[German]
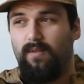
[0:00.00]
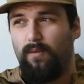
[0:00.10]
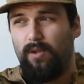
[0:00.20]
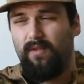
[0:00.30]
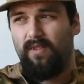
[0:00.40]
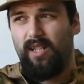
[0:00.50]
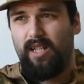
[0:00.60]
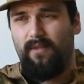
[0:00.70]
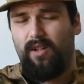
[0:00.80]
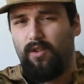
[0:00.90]
Oder
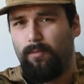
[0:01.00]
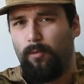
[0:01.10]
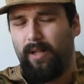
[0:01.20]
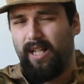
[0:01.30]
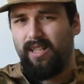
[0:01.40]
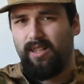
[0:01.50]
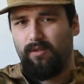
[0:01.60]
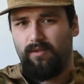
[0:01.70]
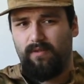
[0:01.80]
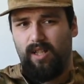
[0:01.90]
vielleicht einfach aus
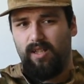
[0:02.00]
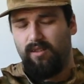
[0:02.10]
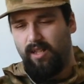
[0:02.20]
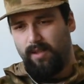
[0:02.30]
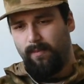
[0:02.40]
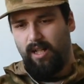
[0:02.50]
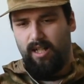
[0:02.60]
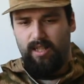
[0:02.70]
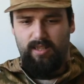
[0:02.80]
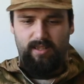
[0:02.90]
Propagandagründen, weil erstmal
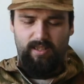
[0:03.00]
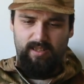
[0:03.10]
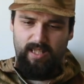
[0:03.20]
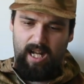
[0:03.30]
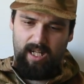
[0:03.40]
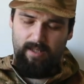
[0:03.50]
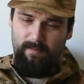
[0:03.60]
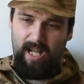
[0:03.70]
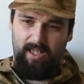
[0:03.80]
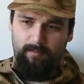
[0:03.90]
ah, hier nach,
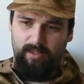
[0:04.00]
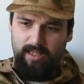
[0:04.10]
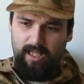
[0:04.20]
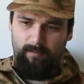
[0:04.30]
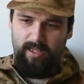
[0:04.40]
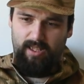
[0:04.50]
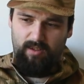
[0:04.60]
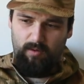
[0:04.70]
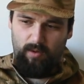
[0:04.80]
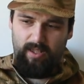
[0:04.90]
nach dem Krieg hat man ja.
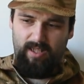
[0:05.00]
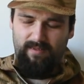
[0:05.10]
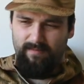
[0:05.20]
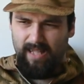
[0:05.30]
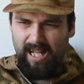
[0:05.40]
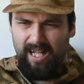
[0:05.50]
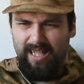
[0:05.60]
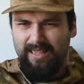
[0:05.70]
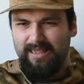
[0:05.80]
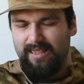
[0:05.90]

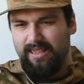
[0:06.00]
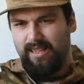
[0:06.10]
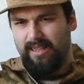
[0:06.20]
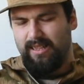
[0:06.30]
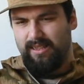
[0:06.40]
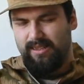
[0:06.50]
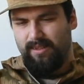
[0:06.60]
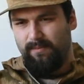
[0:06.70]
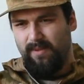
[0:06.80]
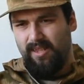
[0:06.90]
Ja,
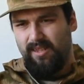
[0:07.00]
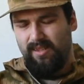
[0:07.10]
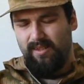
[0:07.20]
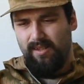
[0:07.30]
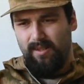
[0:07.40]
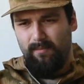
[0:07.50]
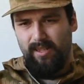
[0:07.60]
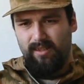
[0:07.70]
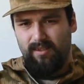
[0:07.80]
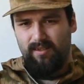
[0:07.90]
im
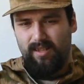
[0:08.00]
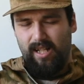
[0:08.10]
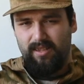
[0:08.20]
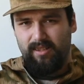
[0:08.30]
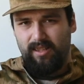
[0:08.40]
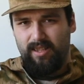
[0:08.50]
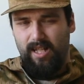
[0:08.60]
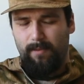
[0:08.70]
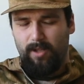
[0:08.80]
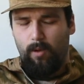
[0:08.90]
Hinblick des Kalten Krieges
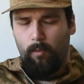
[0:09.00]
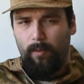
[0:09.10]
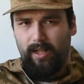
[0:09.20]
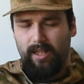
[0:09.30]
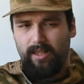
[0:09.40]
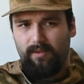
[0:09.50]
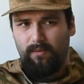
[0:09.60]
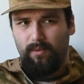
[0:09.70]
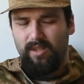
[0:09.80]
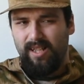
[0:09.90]
gab es auch Propaganda
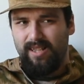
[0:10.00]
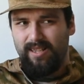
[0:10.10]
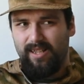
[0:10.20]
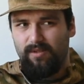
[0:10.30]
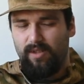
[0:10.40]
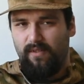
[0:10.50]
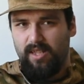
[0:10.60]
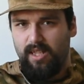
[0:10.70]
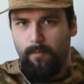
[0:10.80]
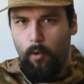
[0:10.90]
auf unserer Seite und da war
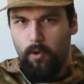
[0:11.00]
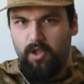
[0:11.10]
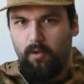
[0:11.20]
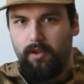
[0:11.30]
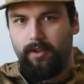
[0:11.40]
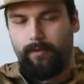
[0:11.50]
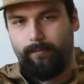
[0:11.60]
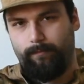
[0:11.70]
es dann der böse Russe.